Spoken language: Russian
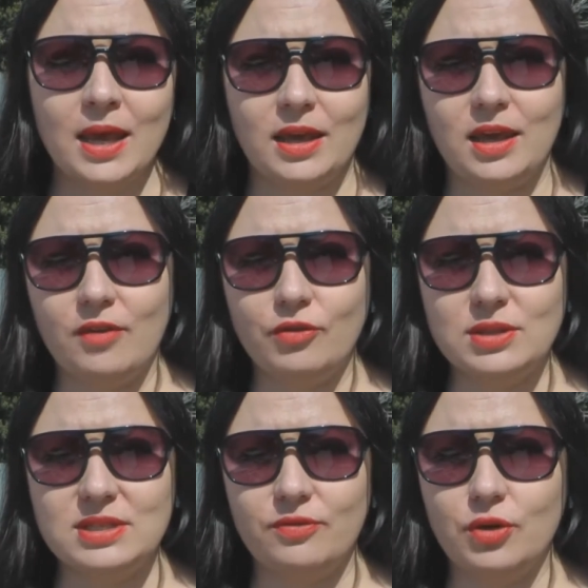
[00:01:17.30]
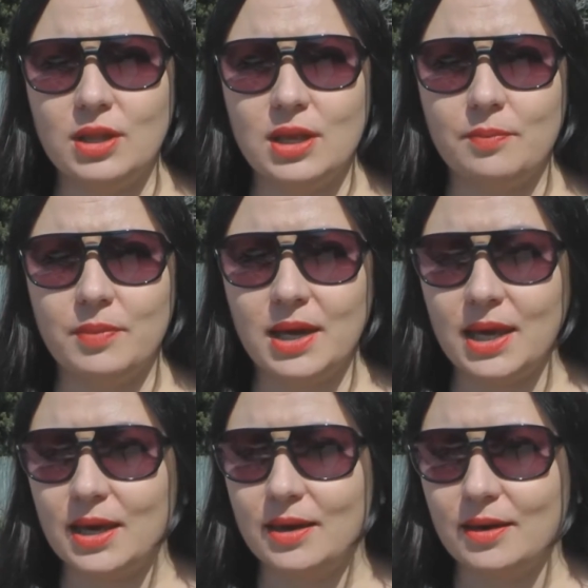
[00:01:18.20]
И вот сегодня
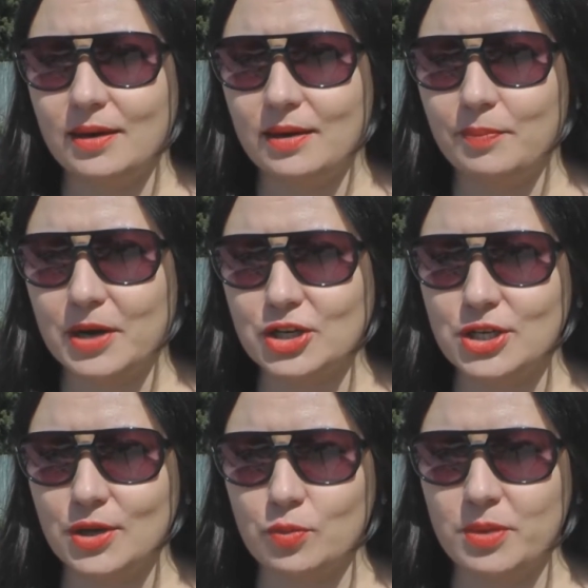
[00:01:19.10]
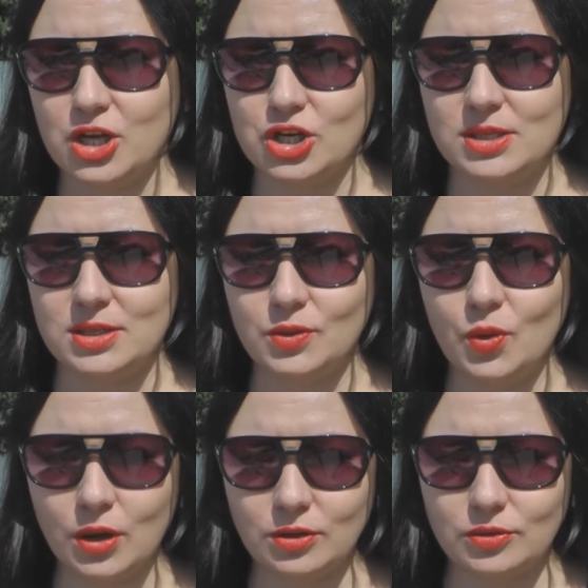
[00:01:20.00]
мы э, прошли рубеж один
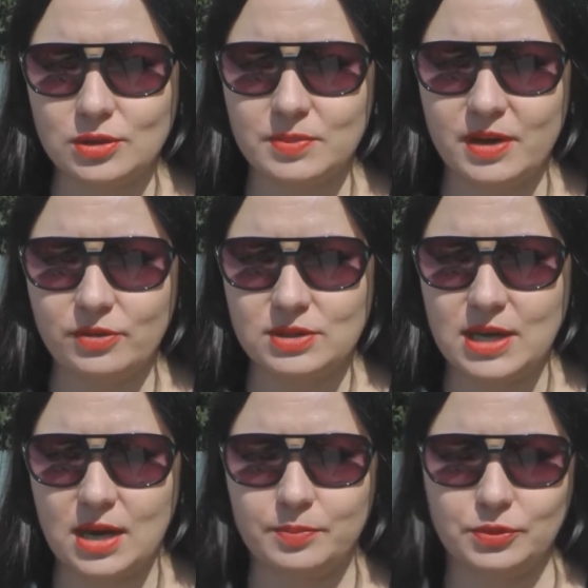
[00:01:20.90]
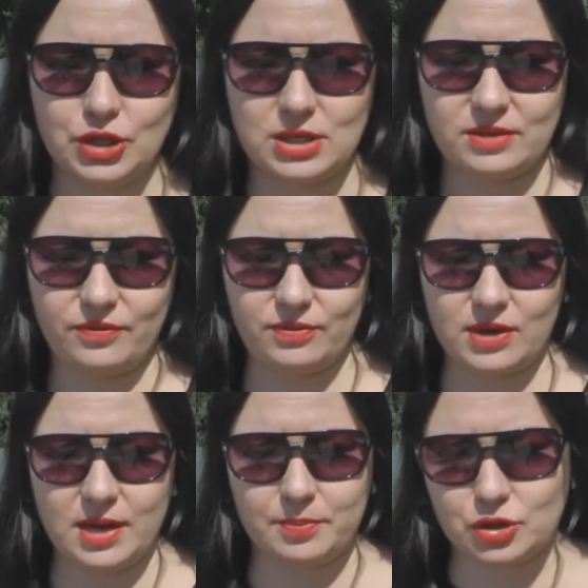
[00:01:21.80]
год, то есть мы его сняли, получается, в
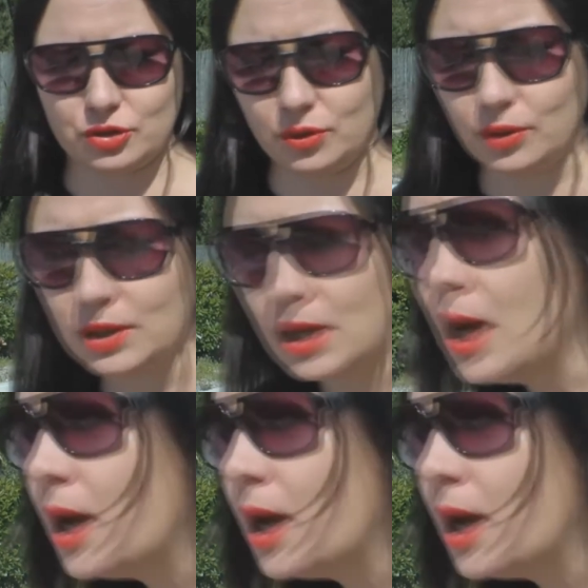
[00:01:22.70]
феврале прошлого года,